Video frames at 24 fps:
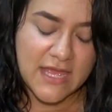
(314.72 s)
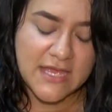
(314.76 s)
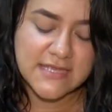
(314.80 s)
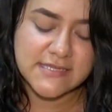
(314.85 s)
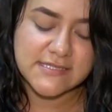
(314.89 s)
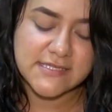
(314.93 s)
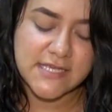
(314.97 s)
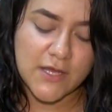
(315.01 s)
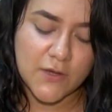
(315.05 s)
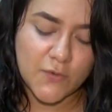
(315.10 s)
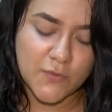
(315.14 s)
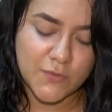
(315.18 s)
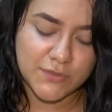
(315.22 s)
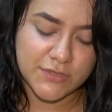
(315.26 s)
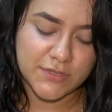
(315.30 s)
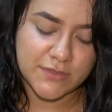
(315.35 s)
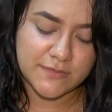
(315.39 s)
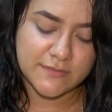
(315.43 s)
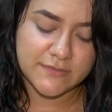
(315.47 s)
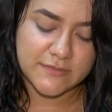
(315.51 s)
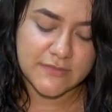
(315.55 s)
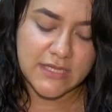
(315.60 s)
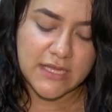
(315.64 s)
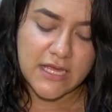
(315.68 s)
Segundo,
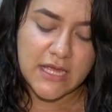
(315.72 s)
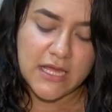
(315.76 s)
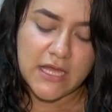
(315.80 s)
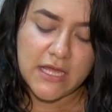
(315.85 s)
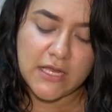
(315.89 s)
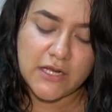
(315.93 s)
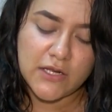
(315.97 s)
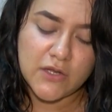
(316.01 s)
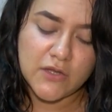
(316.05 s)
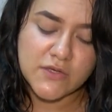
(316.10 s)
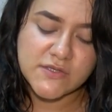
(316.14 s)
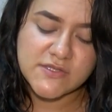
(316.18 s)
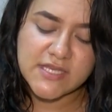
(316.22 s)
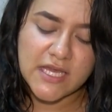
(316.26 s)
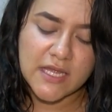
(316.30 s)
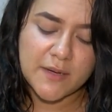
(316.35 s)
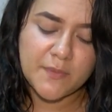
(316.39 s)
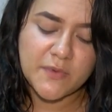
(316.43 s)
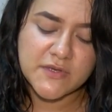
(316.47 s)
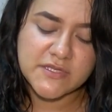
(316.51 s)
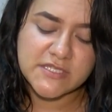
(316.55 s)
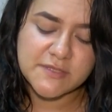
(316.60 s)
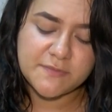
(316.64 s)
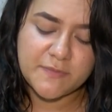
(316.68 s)
los
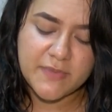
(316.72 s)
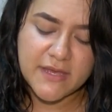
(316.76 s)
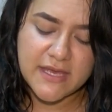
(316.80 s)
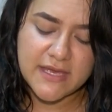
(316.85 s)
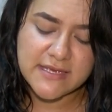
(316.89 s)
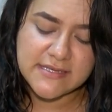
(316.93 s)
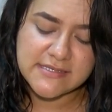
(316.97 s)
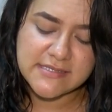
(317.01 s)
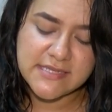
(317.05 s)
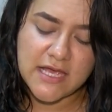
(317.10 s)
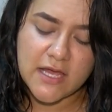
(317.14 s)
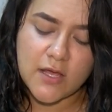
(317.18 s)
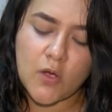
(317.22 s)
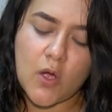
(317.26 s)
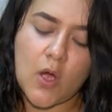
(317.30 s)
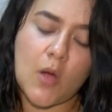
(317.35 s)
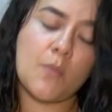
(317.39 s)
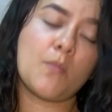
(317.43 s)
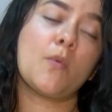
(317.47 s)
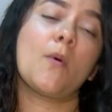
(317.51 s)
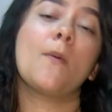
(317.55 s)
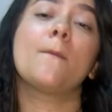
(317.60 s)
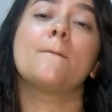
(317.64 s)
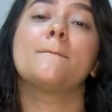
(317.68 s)
siervos piensan
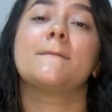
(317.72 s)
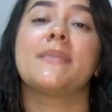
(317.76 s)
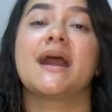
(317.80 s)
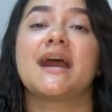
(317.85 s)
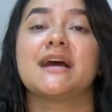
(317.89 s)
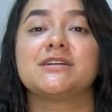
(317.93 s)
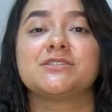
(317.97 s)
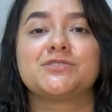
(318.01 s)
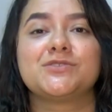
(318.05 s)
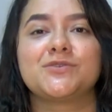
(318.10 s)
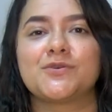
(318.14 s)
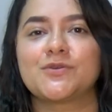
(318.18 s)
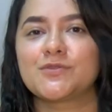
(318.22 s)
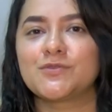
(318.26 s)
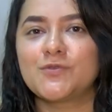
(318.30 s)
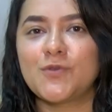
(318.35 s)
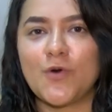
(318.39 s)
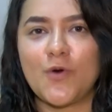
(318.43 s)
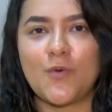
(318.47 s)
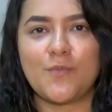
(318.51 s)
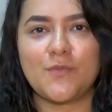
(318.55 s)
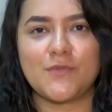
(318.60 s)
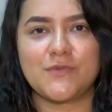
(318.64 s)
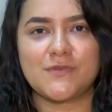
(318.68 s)
como
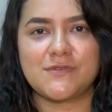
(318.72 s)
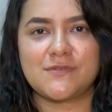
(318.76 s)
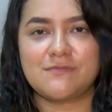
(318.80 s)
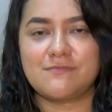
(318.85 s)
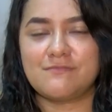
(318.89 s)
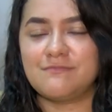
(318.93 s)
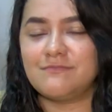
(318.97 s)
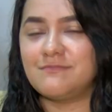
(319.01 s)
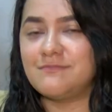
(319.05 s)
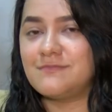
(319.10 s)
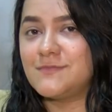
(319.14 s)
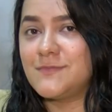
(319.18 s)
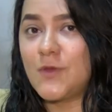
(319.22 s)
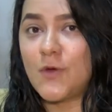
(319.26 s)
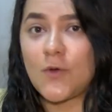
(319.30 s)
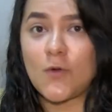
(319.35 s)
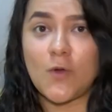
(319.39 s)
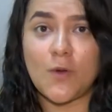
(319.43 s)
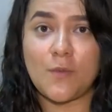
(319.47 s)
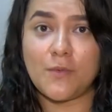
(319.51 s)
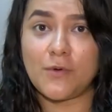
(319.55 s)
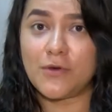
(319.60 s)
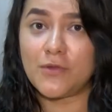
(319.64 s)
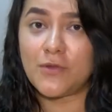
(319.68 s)
mayordomos, no
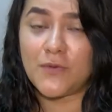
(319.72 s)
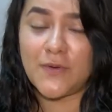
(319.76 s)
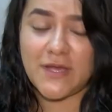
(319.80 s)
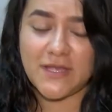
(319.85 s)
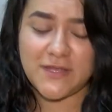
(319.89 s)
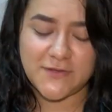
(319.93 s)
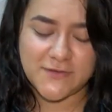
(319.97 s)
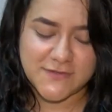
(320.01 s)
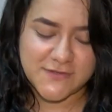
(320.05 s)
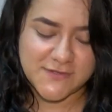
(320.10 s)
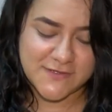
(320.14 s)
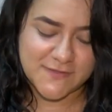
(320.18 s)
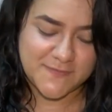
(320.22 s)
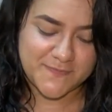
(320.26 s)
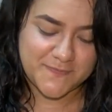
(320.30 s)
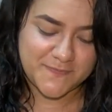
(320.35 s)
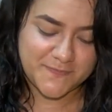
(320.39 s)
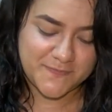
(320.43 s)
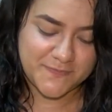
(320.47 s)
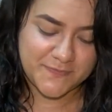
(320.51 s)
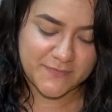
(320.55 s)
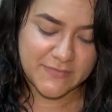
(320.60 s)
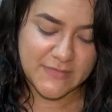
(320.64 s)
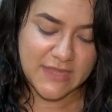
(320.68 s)
como dueños.
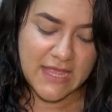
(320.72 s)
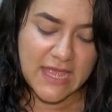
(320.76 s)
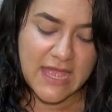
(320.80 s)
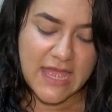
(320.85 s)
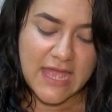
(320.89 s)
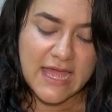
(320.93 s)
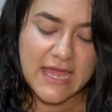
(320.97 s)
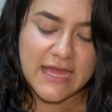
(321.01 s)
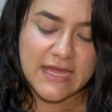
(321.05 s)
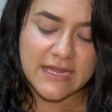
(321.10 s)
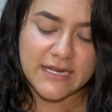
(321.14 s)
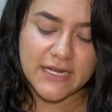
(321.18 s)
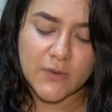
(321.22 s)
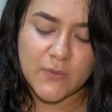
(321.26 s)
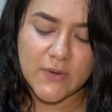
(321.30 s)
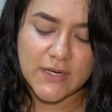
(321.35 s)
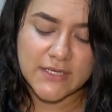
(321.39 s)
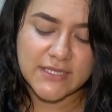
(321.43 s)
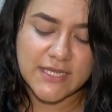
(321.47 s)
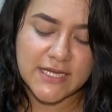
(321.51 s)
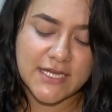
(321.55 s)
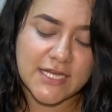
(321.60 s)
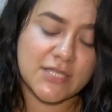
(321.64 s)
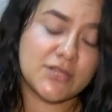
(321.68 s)

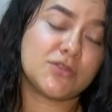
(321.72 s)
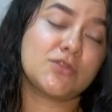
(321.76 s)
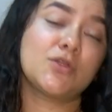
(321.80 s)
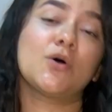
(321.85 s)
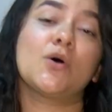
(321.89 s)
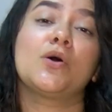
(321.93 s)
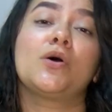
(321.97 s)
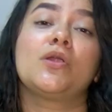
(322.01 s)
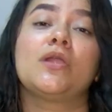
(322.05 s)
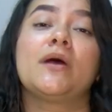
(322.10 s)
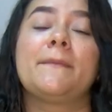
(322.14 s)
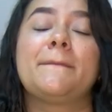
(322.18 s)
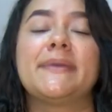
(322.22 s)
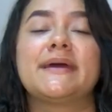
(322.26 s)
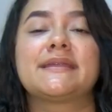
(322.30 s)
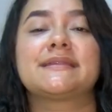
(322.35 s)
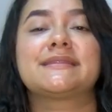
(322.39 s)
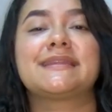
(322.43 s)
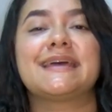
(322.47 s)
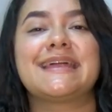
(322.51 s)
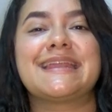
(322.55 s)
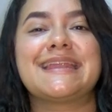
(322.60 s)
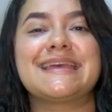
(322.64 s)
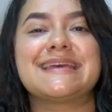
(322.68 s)
Recuerda que todo le
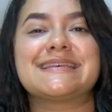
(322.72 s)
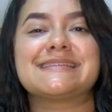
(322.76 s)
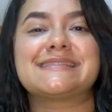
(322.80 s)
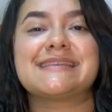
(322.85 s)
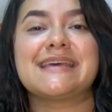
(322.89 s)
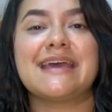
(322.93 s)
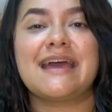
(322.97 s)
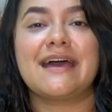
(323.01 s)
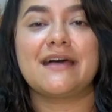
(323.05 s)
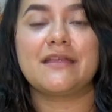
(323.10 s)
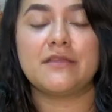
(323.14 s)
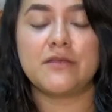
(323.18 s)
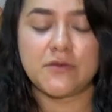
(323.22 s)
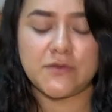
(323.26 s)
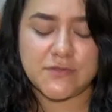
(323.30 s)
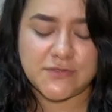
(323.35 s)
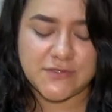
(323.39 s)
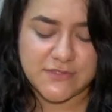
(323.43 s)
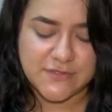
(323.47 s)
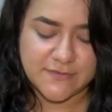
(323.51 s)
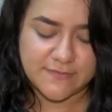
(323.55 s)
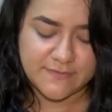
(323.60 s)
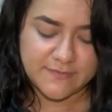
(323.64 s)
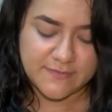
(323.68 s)
pertenece a
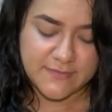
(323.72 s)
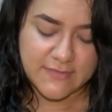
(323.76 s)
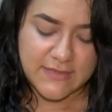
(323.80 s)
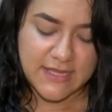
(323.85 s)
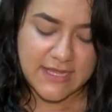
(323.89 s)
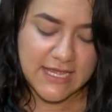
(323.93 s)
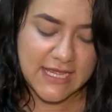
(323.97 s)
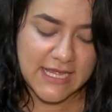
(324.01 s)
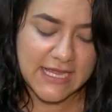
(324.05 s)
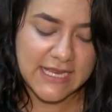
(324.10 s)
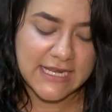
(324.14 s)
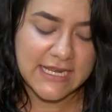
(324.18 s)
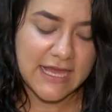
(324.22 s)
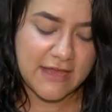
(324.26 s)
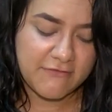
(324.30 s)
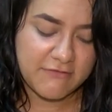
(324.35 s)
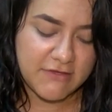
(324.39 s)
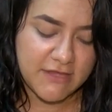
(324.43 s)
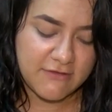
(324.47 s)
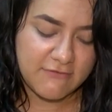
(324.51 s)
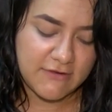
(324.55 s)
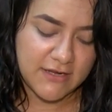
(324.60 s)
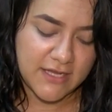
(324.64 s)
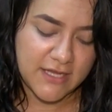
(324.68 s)
Dios. En la
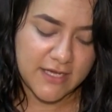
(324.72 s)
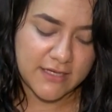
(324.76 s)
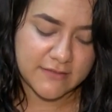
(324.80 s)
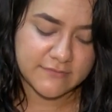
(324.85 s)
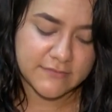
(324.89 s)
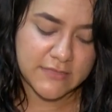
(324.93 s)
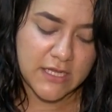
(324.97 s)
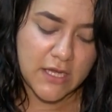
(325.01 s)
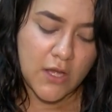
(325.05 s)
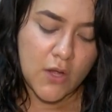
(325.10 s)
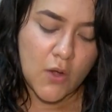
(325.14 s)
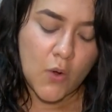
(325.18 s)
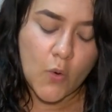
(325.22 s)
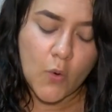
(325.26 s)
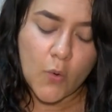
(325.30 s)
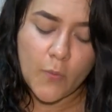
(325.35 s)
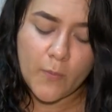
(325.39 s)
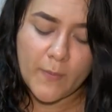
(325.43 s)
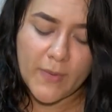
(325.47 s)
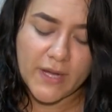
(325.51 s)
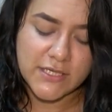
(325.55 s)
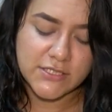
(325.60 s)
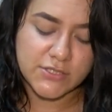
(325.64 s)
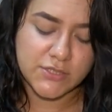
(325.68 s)
Biblia,
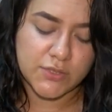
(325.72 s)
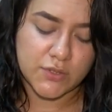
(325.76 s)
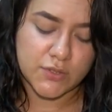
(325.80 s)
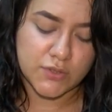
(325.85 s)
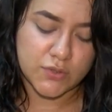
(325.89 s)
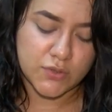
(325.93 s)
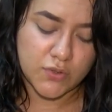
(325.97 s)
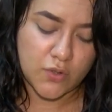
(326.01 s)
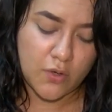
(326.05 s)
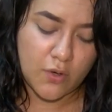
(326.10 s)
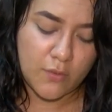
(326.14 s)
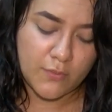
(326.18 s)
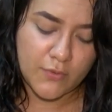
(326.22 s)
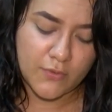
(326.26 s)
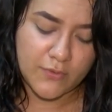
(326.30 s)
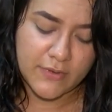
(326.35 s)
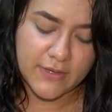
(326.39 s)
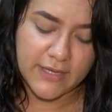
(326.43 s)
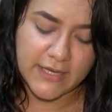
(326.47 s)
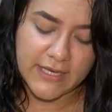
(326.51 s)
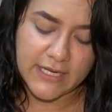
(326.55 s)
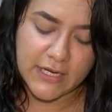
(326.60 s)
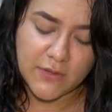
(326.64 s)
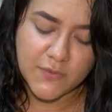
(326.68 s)
un mayordomo
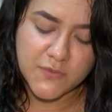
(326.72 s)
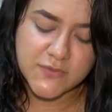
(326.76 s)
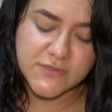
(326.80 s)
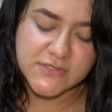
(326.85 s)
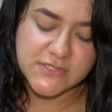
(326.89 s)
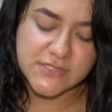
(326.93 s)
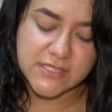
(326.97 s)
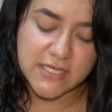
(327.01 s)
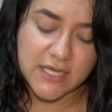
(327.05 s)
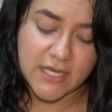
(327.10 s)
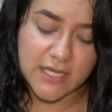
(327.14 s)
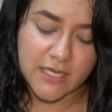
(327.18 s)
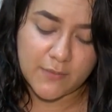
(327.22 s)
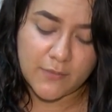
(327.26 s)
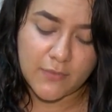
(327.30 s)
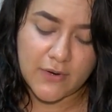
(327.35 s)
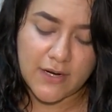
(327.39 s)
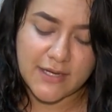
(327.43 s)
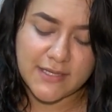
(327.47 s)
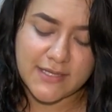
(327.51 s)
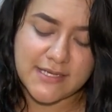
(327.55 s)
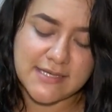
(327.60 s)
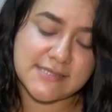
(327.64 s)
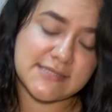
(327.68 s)
era un siervo
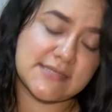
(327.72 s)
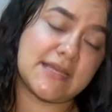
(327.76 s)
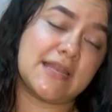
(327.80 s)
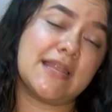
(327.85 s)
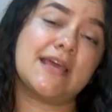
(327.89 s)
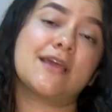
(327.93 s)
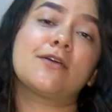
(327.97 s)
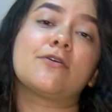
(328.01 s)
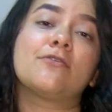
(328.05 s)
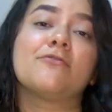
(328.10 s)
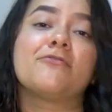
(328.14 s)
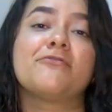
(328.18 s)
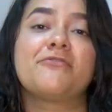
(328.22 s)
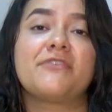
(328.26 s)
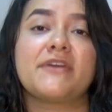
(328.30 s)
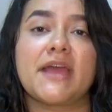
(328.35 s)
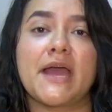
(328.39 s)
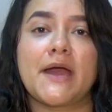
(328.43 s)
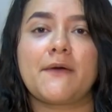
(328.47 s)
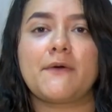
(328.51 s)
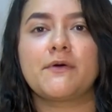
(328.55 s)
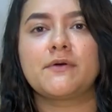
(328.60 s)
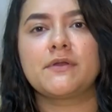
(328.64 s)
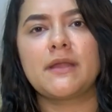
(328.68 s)
al que se le
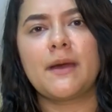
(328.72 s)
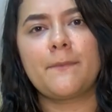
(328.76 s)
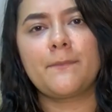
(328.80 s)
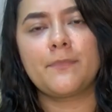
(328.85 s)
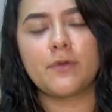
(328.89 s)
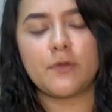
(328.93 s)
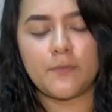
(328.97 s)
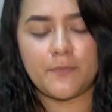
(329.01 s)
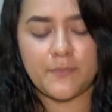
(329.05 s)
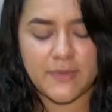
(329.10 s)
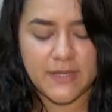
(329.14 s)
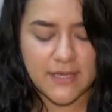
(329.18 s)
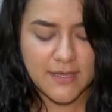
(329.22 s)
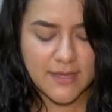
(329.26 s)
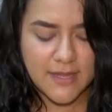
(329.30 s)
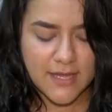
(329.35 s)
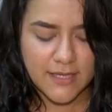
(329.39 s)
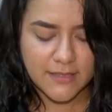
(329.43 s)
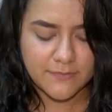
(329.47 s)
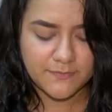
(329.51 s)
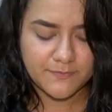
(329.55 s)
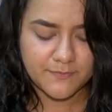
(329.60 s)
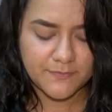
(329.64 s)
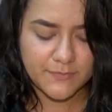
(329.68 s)
confiaba una
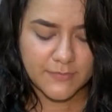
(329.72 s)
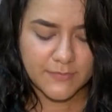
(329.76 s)
propiedad.